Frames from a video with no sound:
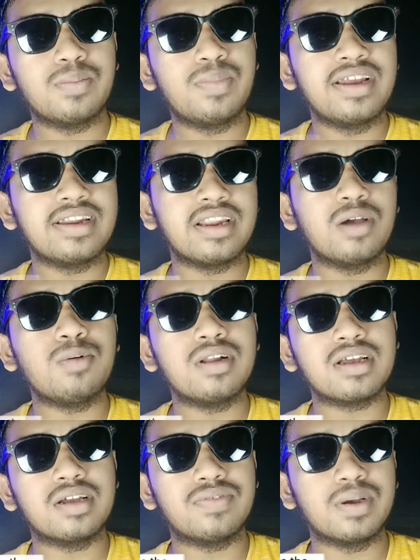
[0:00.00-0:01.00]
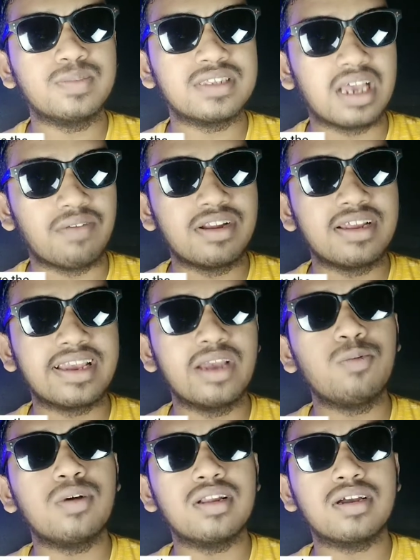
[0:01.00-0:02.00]
ஃபெப் எயிட்னா உங்களுக்கு ஃபெப்
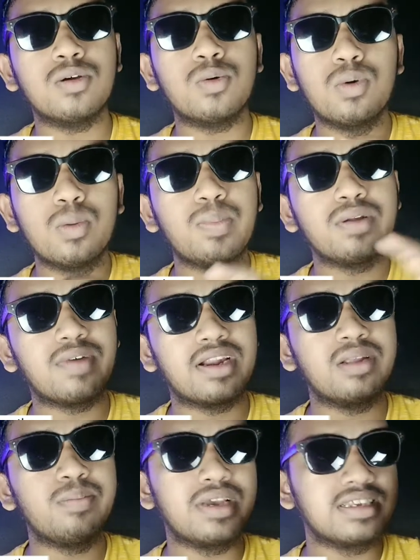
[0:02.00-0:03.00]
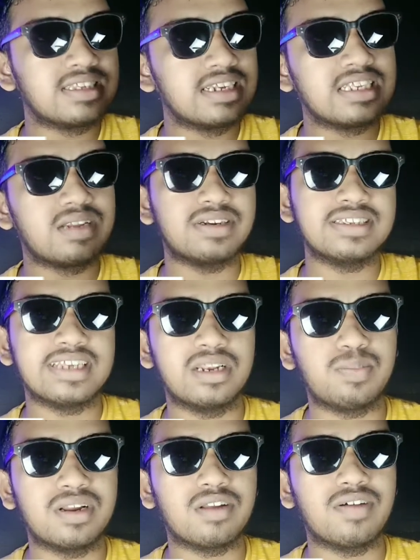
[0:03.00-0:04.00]
செவனுக்கே உங்களுக்கு கூப்பன் வந்து மெசேஜில் வந்து
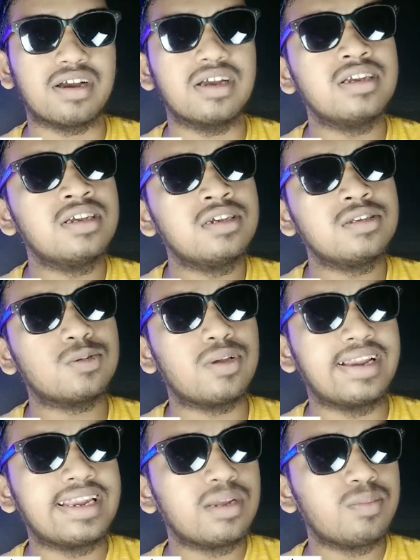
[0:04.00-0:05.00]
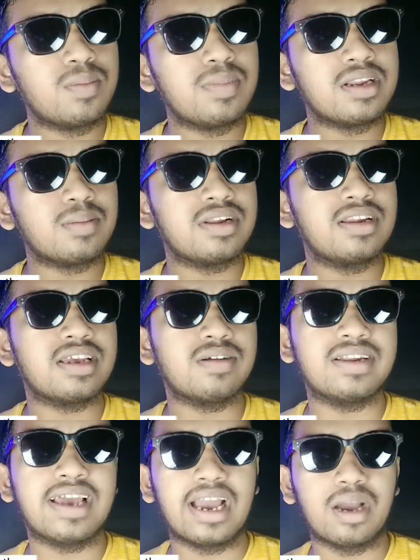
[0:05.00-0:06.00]
சென்ட் பண்ணுறாங்க ஸோ எந்த மொபைல் நம்பரில்
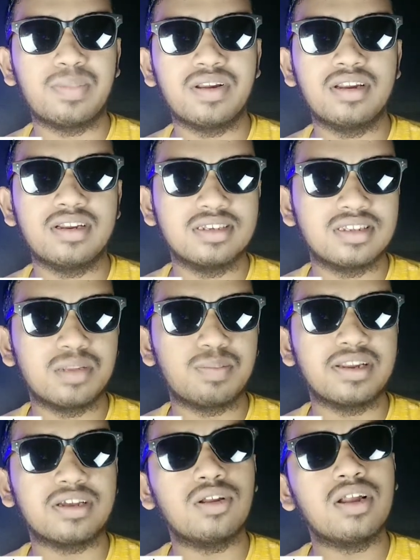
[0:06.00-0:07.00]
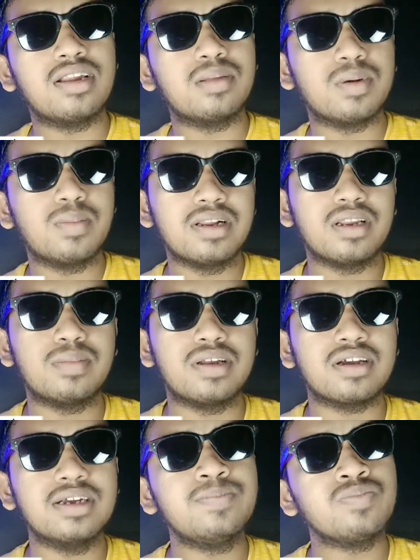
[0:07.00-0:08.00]
நீங்கள் வந்து ஆப்பில் ரிஜிஸ்டர் பண்ணிக்கலாம் அந்த மொபைல்
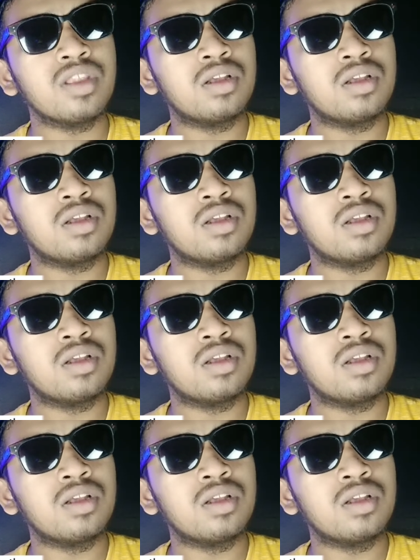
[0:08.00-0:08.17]
நம்பருக்கு